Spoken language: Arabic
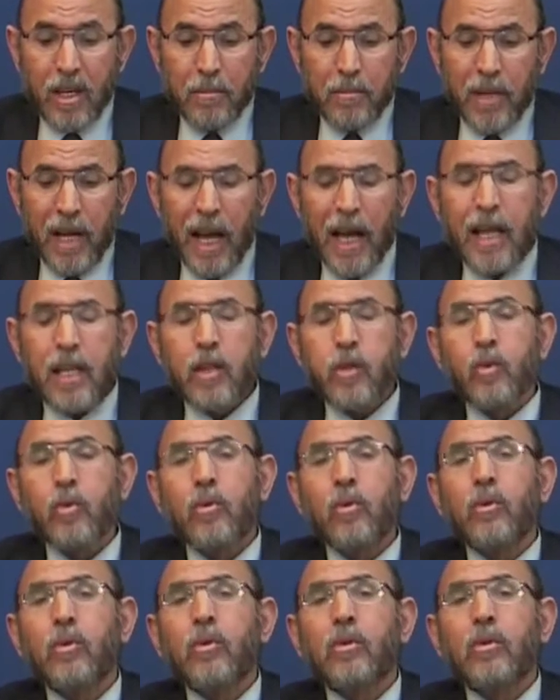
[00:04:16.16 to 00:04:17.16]
بحيث
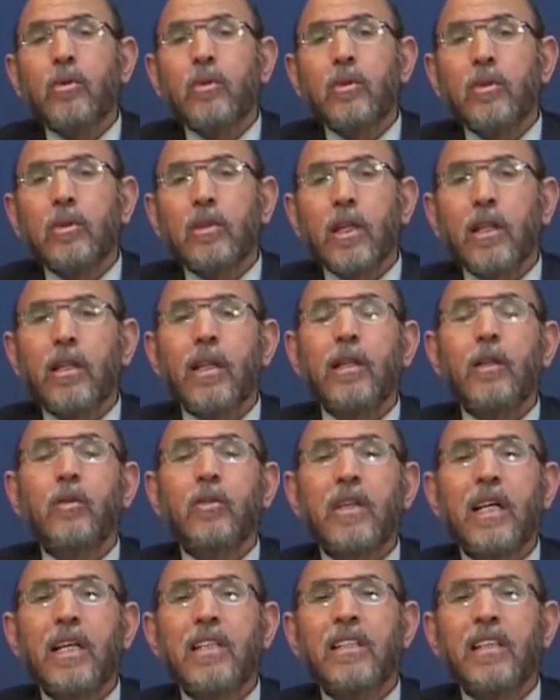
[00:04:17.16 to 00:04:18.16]
يظل
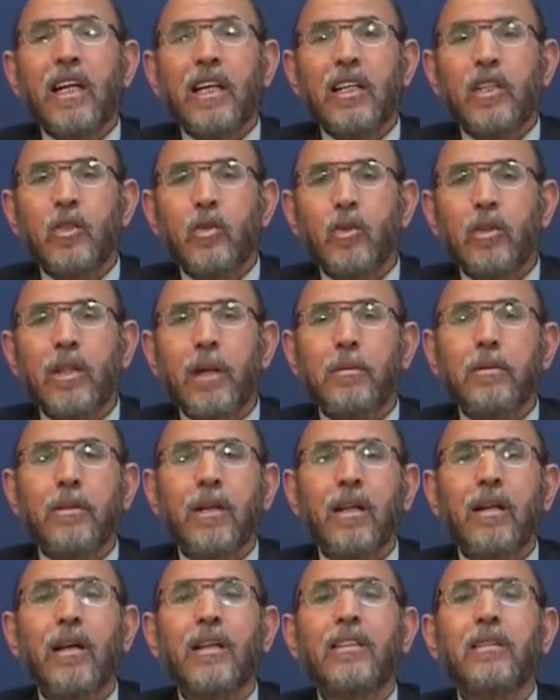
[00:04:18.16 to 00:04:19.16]
الناس يعيشون
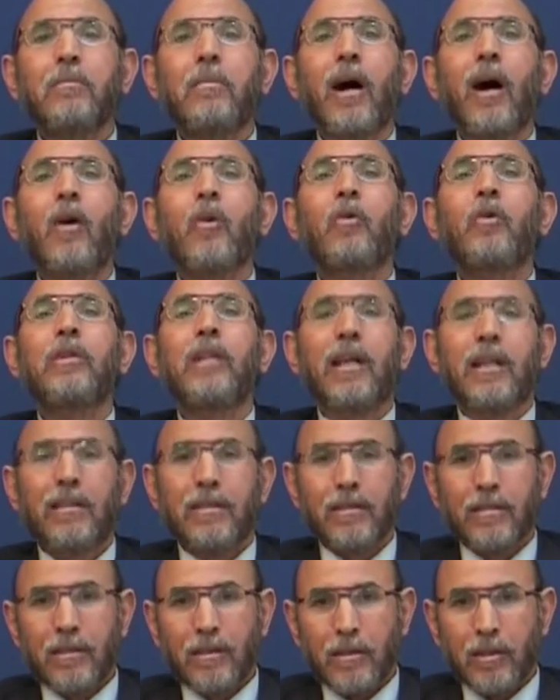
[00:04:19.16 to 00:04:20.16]
بطريقة معقولة
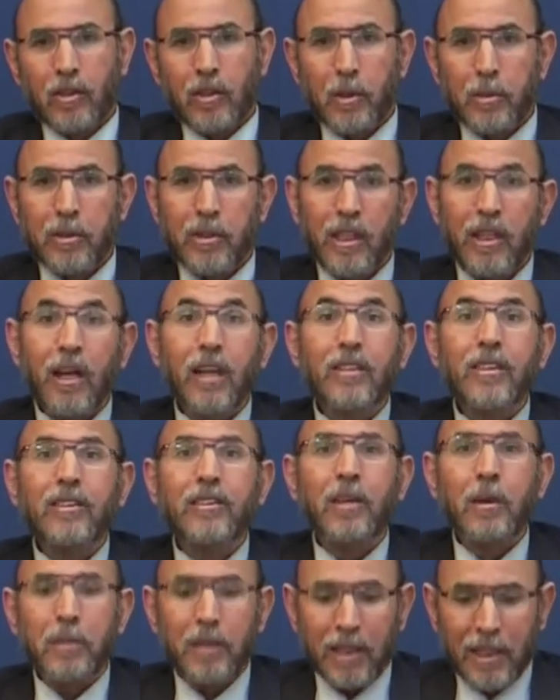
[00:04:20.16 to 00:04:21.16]
وبطريقة
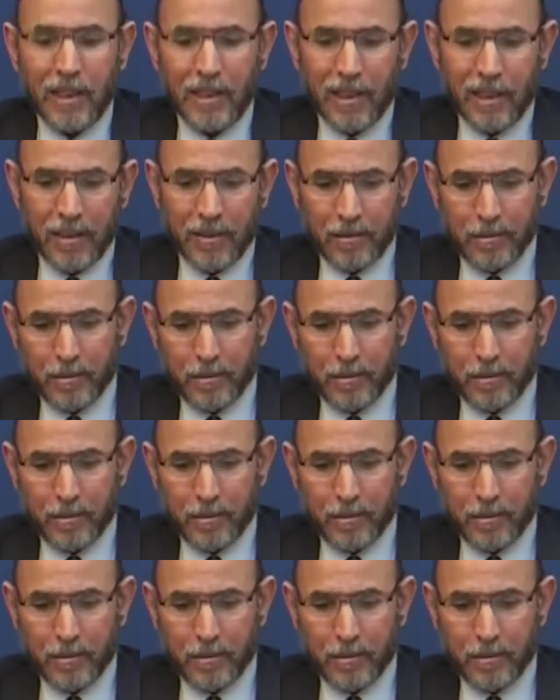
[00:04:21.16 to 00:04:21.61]
طبيعية